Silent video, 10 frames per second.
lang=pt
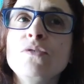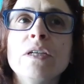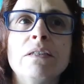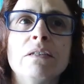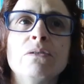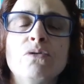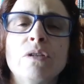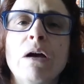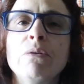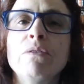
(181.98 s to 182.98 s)
via
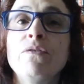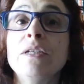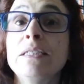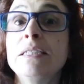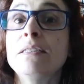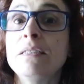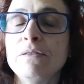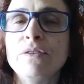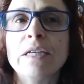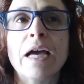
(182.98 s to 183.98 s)
tradução e via
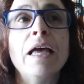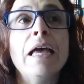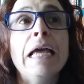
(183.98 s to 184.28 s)
científica.